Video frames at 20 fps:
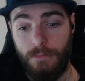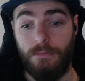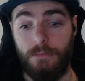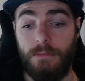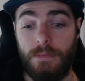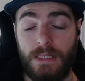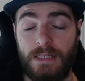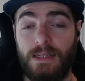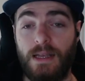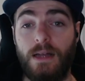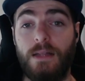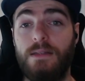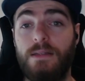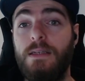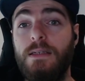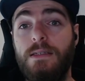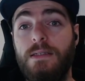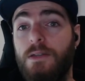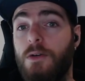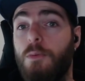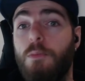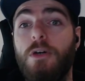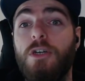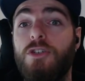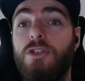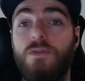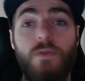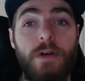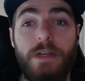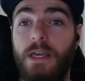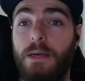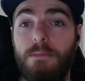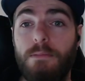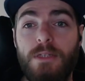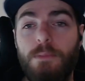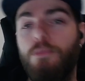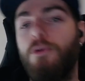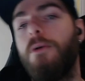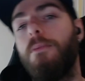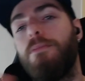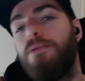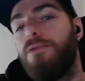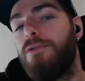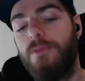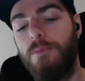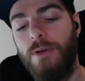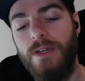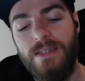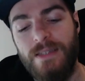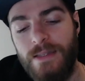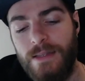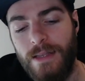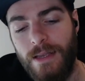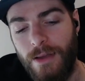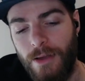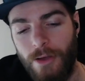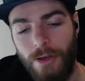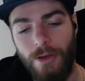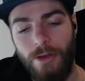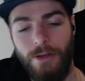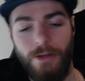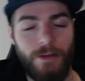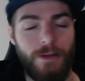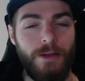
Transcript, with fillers: des artistes et au moins je voyais un petit peu en plus moi c'était un,